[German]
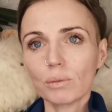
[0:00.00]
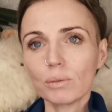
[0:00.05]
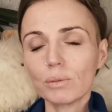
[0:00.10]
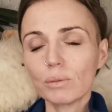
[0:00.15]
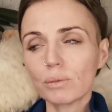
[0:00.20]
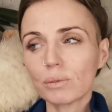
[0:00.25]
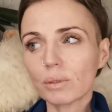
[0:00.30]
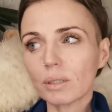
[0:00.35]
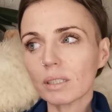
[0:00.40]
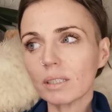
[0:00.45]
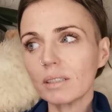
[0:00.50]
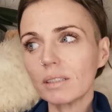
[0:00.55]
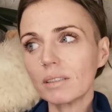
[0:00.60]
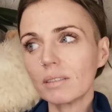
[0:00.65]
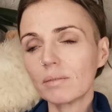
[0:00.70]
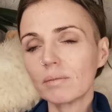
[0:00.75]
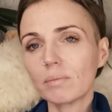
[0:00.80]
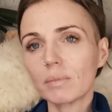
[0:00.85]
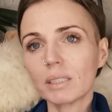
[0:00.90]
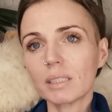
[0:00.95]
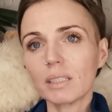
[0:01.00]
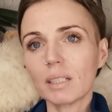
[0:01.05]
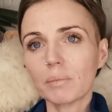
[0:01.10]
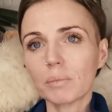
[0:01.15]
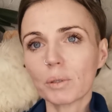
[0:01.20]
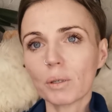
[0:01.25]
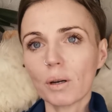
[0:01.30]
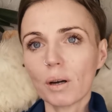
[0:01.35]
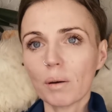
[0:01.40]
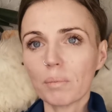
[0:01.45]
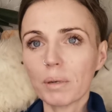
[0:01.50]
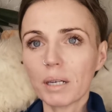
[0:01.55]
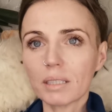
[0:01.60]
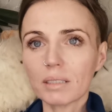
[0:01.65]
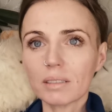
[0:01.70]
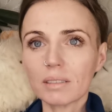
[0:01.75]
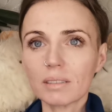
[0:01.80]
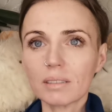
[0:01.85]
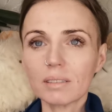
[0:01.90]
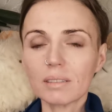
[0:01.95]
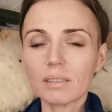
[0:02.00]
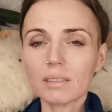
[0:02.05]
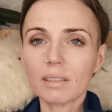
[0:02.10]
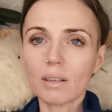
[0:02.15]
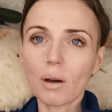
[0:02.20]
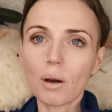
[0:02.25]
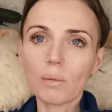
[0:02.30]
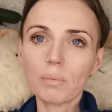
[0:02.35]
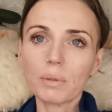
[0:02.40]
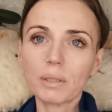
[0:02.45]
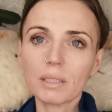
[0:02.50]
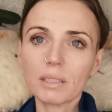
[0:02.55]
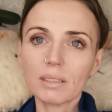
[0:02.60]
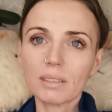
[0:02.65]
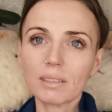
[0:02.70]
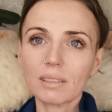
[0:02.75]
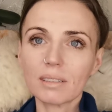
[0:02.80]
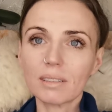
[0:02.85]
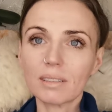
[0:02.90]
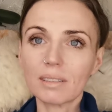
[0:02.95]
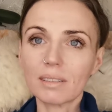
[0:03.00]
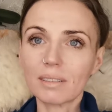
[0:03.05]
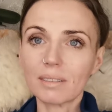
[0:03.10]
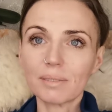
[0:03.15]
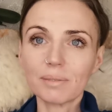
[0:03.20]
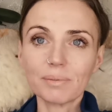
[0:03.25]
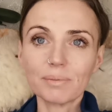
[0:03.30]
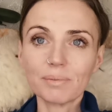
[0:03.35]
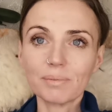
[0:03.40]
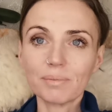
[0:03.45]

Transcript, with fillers: Unfrieden mit ihrem Körper sind, ob es äh,